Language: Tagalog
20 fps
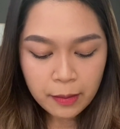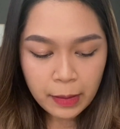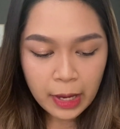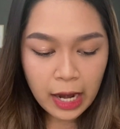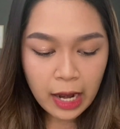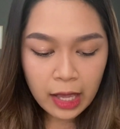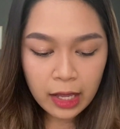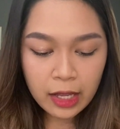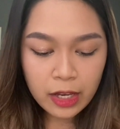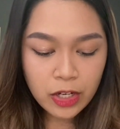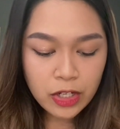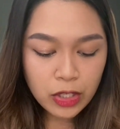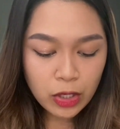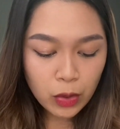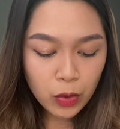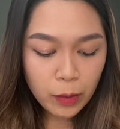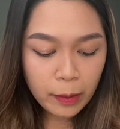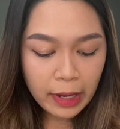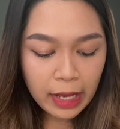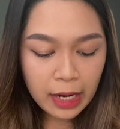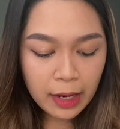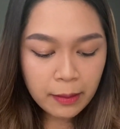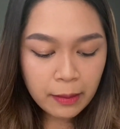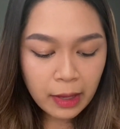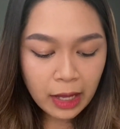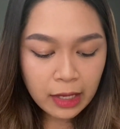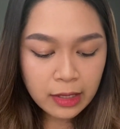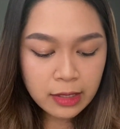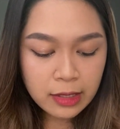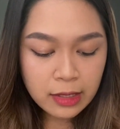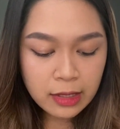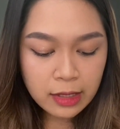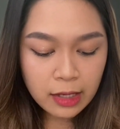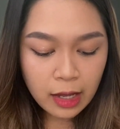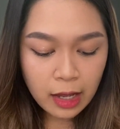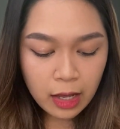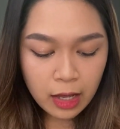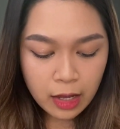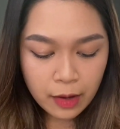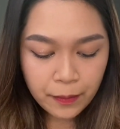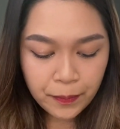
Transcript: palagi siyang lumalabas sa